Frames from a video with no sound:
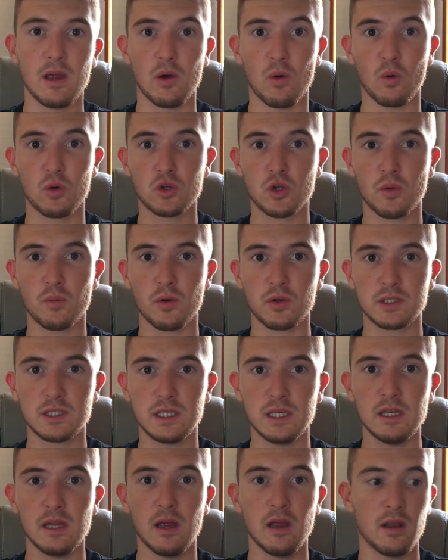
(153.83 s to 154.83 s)
Autrement
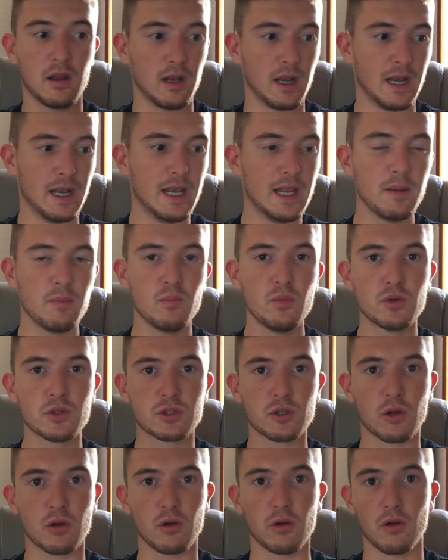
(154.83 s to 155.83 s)
dit, les
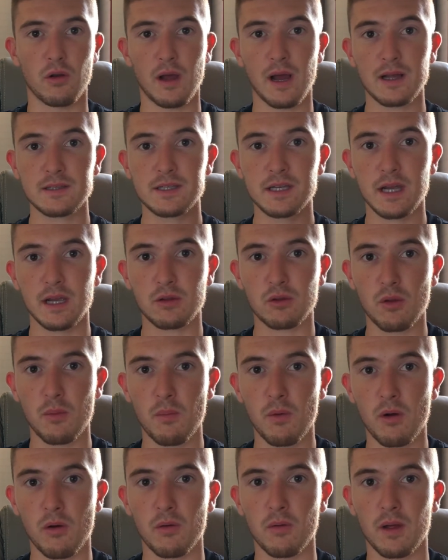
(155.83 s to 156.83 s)
muscles
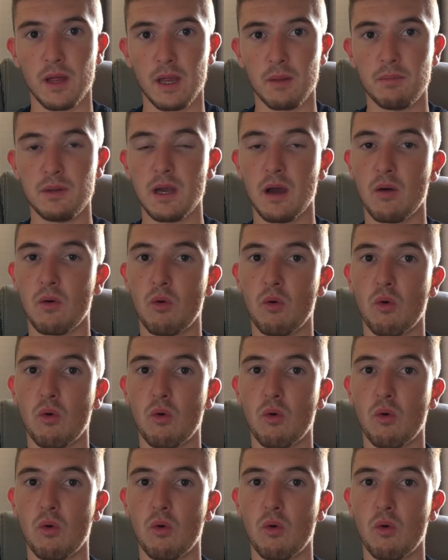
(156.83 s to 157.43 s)
indirectement eh bien,